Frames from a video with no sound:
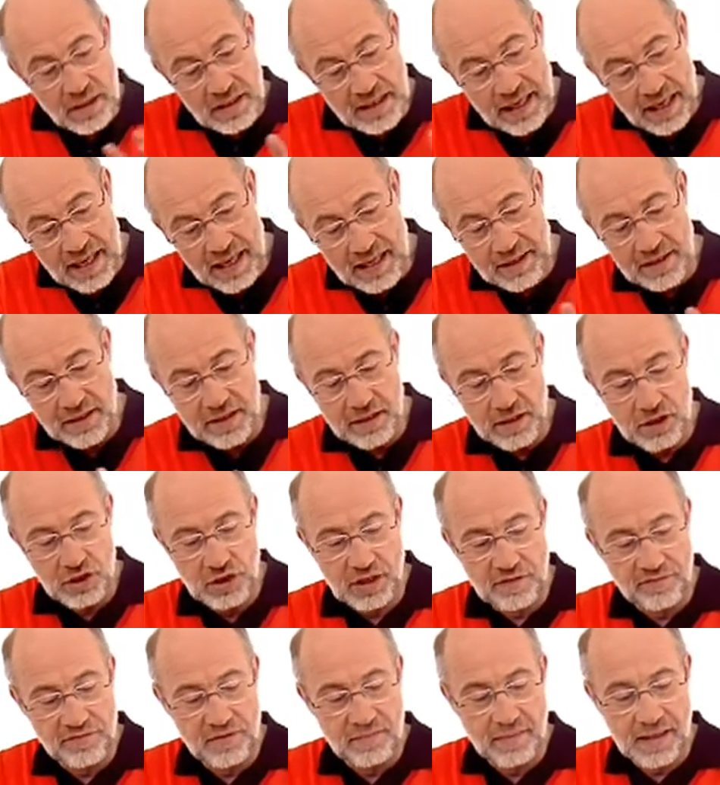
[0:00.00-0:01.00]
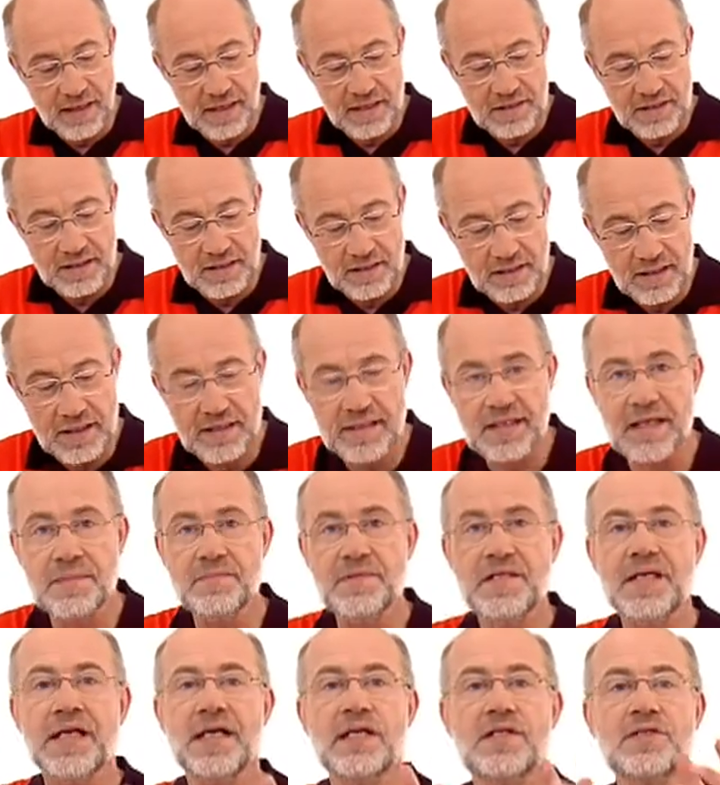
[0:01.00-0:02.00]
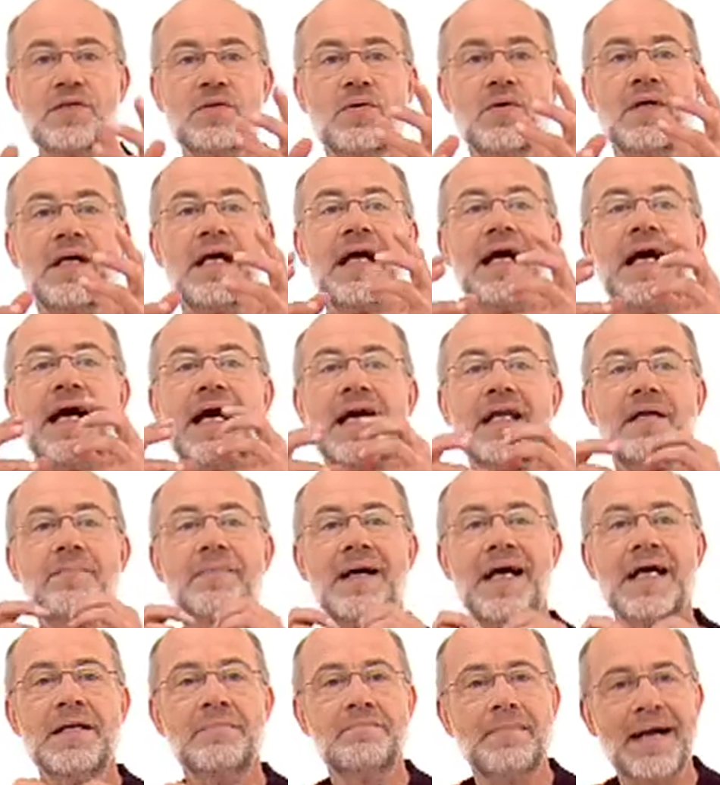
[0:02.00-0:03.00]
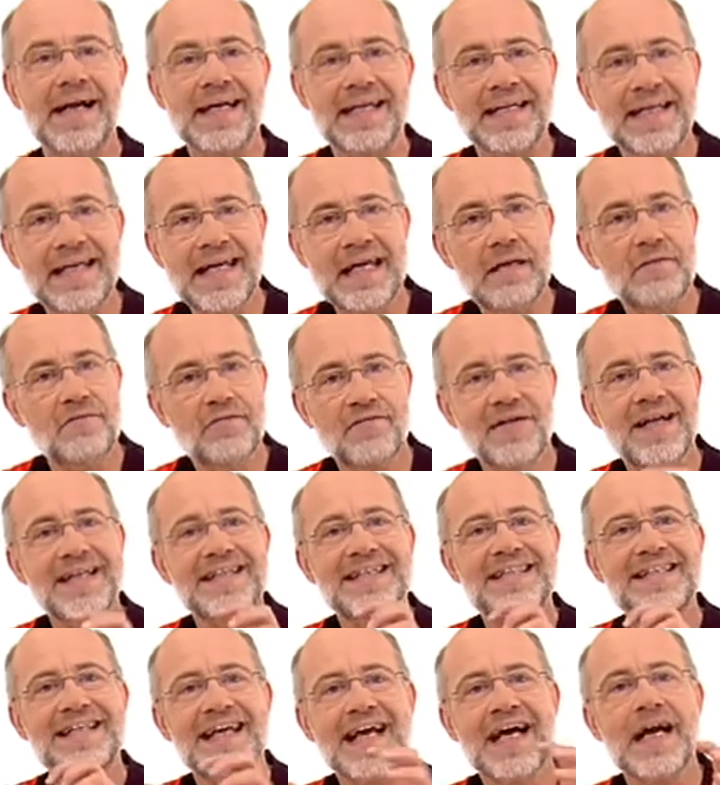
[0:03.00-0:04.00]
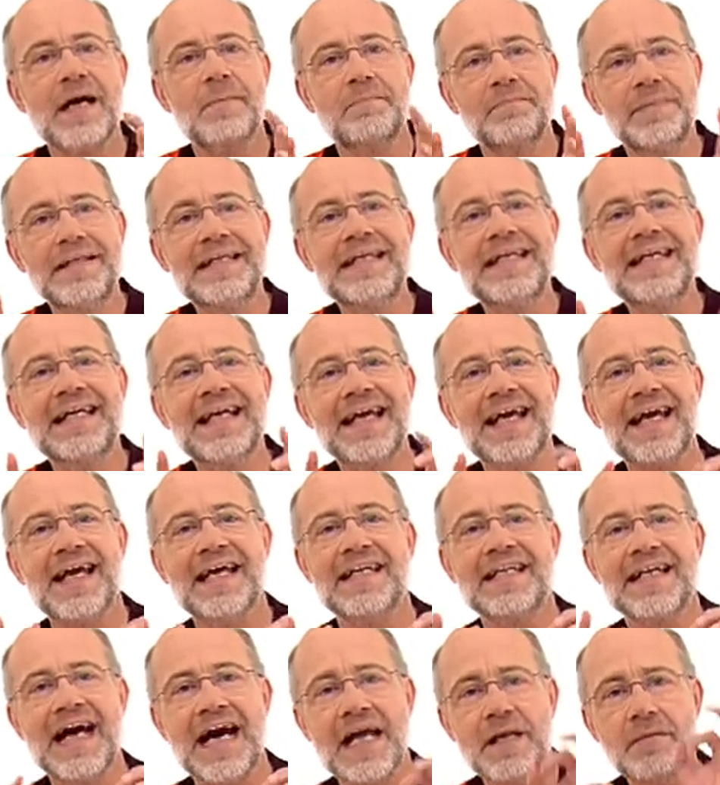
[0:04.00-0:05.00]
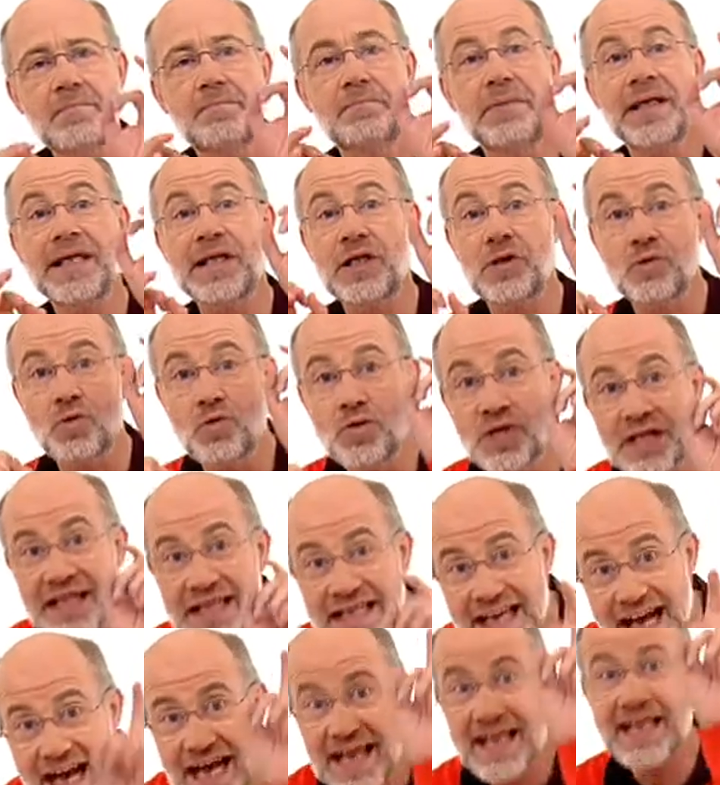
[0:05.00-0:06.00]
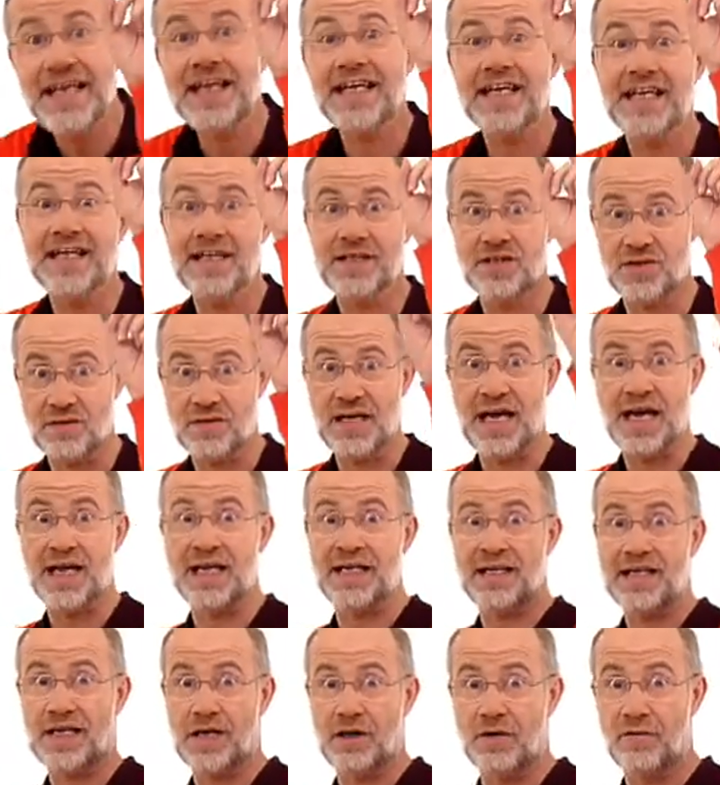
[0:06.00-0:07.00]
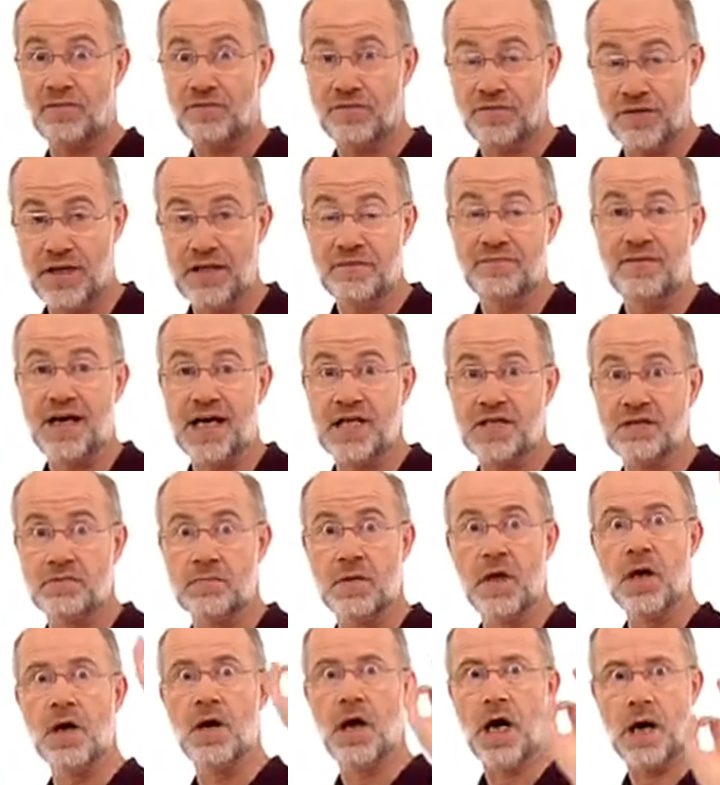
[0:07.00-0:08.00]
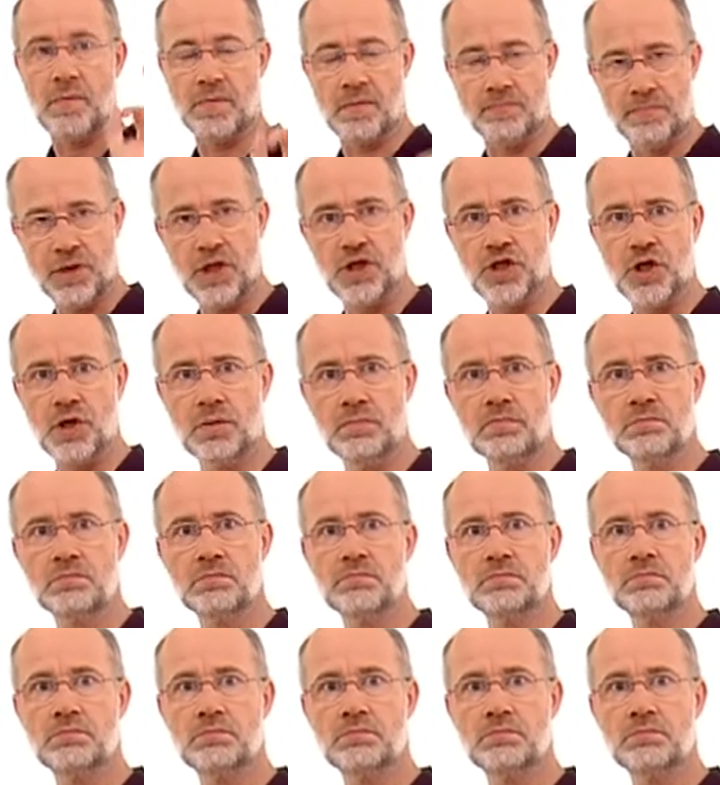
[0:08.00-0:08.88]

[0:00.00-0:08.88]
da einige Geschäftemacher sind, indem sie also einem ein Magnetfeldtherapiegerät anbieten und gleich zugleich darauf hinweisen, aber bitte